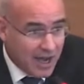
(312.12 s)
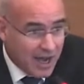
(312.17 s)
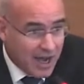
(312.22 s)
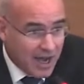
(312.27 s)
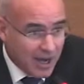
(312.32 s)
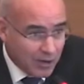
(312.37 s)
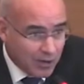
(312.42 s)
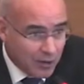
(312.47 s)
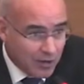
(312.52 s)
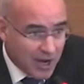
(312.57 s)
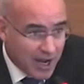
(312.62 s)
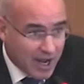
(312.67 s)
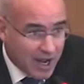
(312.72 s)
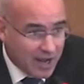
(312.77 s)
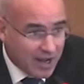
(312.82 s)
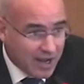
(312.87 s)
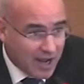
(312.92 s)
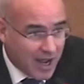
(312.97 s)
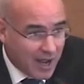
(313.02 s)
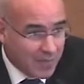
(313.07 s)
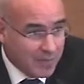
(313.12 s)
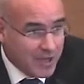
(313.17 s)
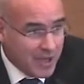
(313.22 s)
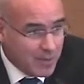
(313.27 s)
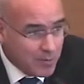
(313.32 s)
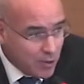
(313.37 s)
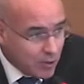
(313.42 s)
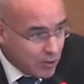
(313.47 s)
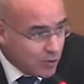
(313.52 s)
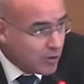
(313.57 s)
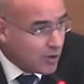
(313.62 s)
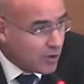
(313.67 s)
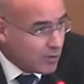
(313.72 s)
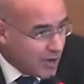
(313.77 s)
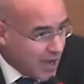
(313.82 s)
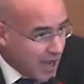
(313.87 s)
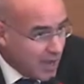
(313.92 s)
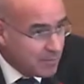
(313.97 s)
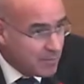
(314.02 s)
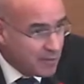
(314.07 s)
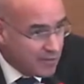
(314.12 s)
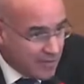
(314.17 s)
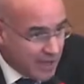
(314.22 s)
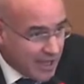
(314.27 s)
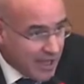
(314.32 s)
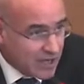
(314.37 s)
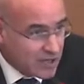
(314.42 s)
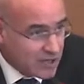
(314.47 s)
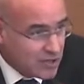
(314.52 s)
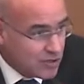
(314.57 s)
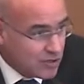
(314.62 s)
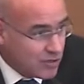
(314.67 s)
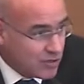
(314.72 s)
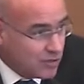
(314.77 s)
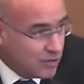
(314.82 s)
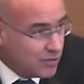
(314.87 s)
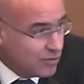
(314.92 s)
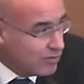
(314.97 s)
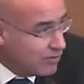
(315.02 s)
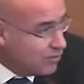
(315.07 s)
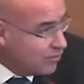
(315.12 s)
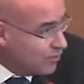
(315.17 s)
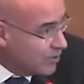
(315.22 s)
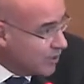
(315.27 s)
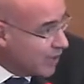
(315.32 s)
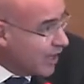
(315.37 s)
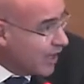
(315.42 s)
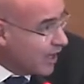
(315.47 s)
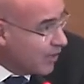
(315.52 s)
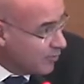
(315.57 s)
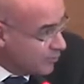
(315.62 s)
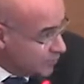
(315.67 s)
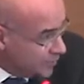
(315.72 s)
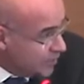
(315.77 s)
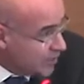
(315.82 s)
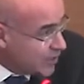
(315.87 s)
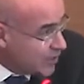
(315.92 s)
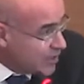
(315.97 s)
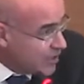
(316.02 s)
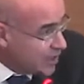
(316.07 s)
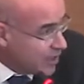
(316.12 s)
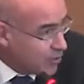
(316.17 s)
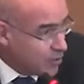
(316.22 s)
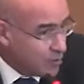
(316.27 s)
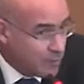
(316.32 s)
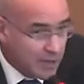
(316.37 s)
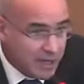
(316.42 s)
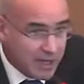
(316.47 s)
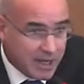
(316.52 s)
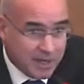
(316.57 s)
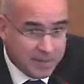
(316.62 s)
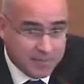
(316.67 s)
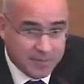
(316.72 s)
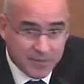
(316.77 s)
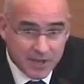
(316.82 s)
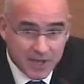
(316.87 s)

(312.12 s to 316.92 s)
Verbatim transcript: allora abbiamo ancora un gap verso una università europea